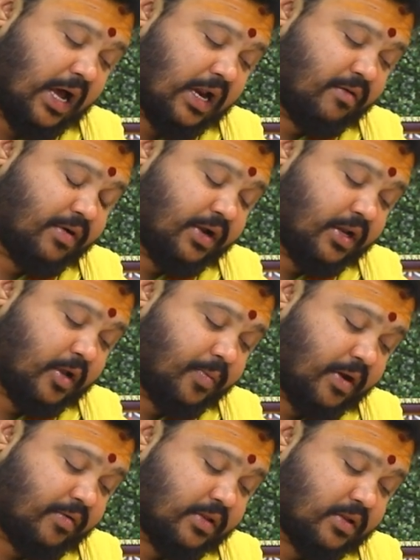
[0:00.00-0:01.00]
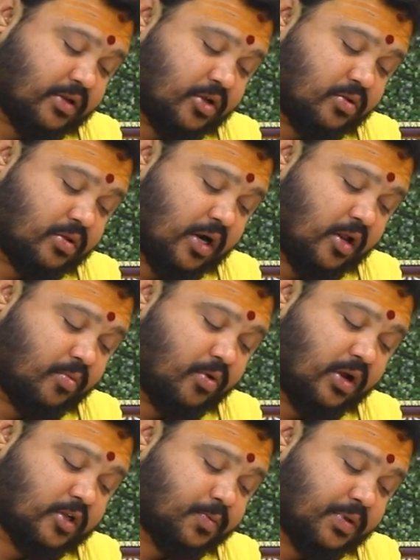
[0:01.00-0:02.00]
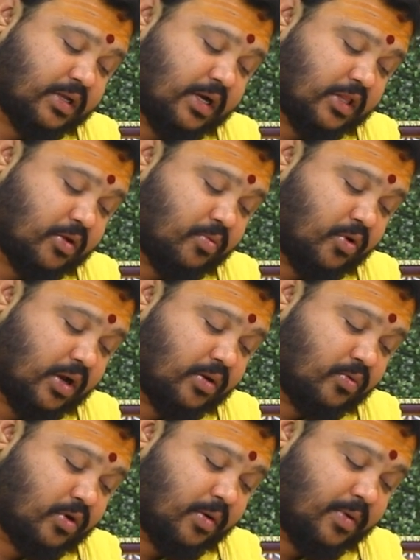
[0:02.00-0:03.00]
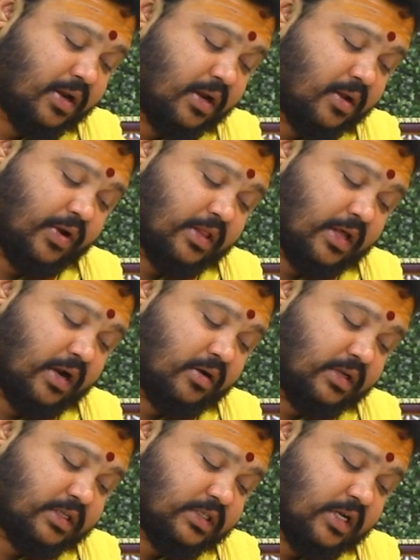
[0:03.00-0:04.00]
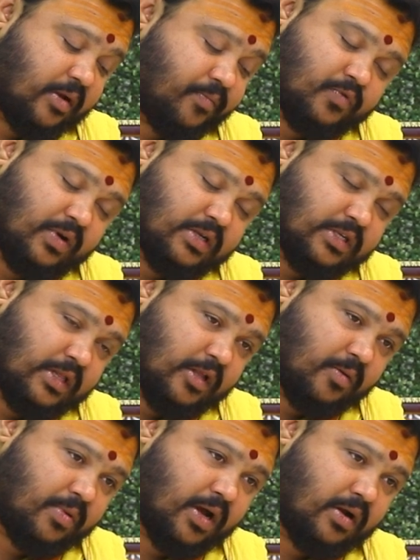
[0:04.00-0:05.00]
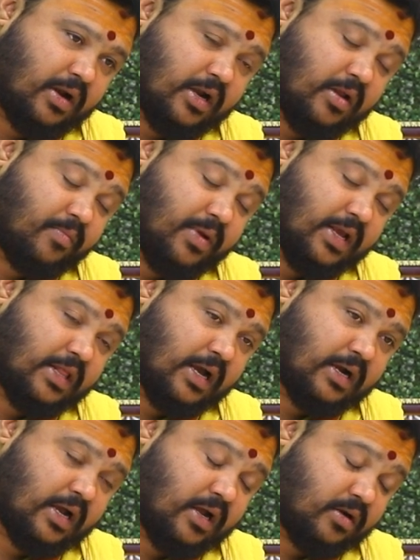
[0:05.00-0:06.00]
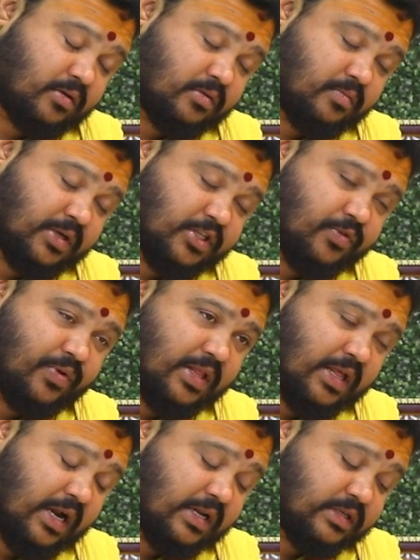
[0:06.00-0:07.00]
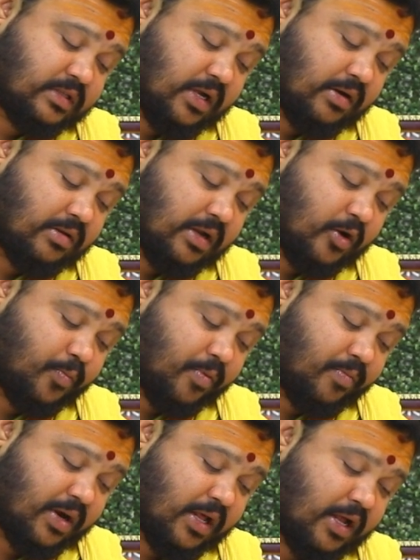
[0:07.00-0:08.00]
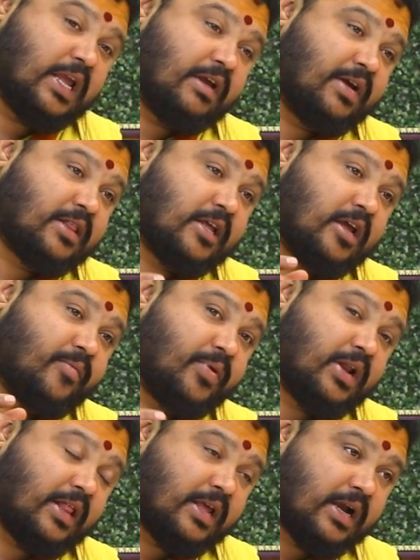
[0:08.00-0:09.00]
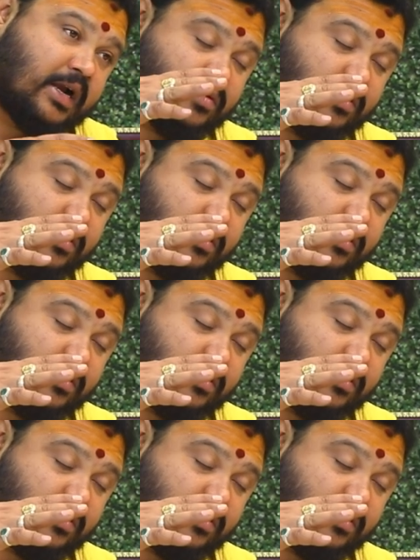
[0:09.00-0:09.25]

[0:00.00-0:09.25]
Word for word: ఆరవ ఇంటికి పరివర్తన చెందుతాడో బృహస్పతి గతంలో అనుకూలమైన ఫలితాలను ఇచ్చినటువంటి సందర్భాలను అంటే మే దాకా మంచి ఫలితాలను ఇస్తాడు అటు పిమ్మట ఏవైతే మీరు అదే